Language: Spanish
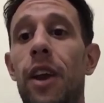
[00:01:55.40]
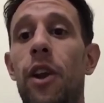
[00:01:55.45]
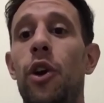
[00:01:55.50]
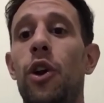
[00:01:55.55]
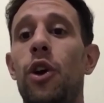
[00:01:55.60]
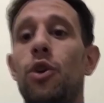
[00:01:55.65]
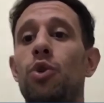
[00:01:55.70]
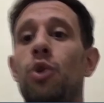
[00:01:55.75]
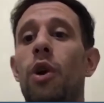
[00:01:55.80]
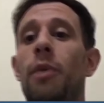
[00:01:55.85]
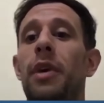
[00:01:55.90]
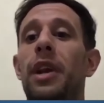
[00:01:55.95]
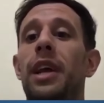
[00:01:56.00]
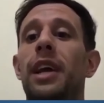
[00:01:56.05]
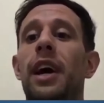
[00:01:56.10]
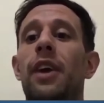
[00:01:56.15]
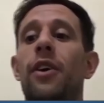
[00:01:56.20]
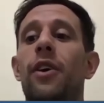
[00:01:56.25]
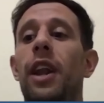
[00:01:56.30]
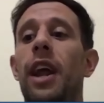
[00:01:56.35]
oro
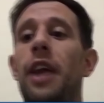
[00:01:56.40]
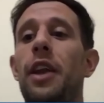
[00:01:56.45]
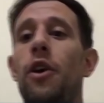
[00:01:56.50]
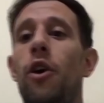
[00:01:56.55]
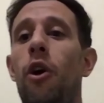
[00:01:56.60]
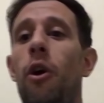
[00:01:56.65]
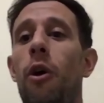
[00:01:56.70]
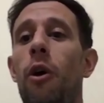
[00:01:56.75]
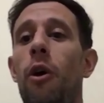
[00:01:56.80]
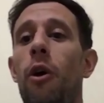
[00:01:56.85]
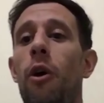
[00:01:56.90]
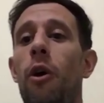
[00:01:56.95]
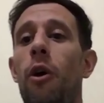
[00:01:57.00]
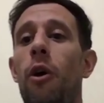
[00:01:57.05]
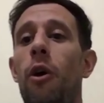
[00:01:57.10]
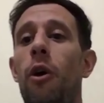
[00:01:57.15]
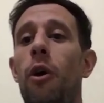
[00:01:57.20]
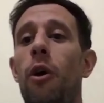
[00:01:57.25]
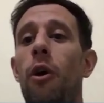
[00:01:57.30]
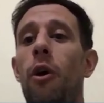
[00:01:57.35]
sudamericano en el año
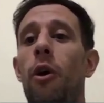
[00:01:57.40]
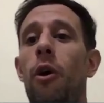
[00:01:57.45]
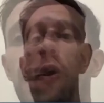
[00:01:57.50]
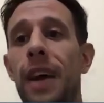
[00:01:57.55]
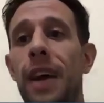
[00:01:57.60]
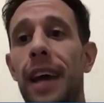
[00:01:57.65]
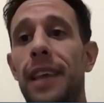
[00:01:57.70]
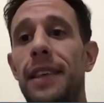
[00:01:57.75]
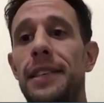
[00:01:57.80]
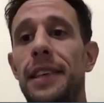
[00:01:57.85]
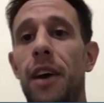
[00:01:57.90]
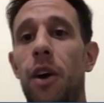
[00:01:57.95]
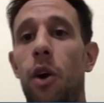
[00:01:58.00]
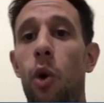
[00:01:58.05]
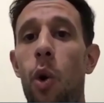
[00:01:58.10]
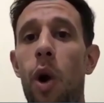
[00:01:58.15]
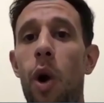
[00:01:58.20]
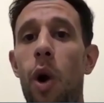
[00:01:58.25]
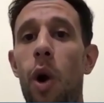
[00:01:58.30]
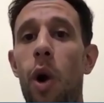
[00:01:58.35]
2015 en San
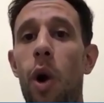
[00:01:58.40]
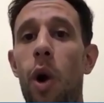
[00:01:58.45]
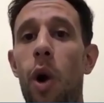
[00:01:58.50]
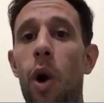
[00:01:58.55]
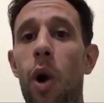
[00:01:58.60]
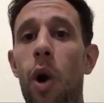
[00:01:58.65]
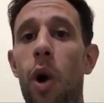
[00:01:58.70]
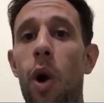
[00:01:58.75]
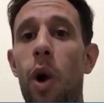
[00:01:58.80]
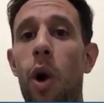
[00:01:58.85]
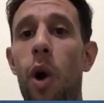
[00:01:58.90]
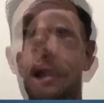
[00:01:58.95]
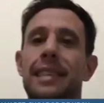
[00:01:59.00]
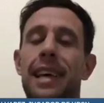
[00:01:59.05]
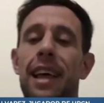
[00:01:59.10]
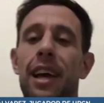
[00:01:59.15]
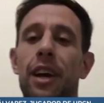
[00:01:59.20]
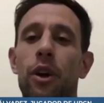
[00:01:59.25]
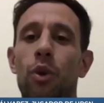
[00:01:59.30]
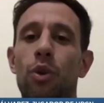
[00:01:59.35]
Juan contra
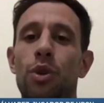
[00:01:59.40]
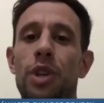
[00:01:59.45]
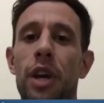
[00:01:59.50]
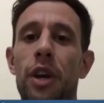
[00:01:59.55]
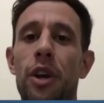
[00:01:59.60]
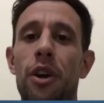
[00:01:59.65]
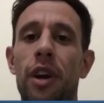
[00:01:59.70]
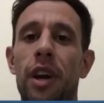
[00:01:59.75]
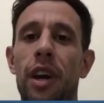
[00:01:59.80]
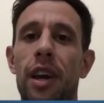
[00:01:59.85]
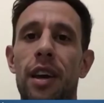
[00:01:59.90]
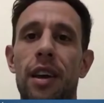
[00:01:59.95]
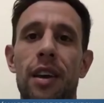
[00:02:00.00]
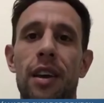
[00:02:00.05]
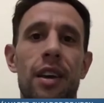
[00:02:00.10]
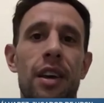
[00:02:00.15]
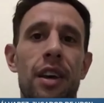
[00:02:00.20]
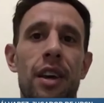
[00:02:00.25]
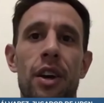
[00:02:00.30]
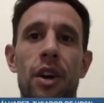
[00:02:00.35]
Sada Cruzeiro, que es
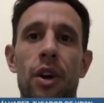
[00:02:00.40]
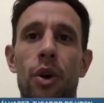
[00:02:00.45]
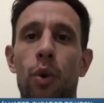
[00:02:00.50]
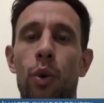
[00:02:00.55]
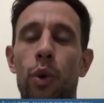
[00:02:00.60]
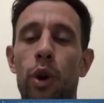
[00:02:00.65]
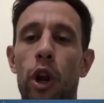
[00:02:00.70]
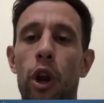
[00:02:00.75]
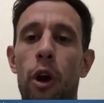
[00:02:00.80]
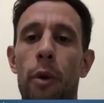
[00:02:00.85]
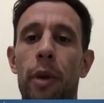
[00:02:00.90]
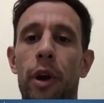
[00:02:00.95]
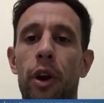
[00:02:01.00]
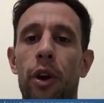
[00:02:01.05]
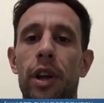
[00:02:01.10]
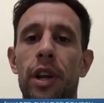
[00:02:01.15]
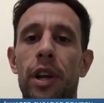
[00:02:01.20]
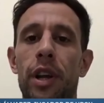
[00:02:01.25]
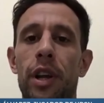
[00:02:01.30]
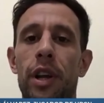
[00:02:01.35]
uno de los
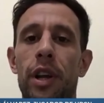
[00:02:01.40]
mejores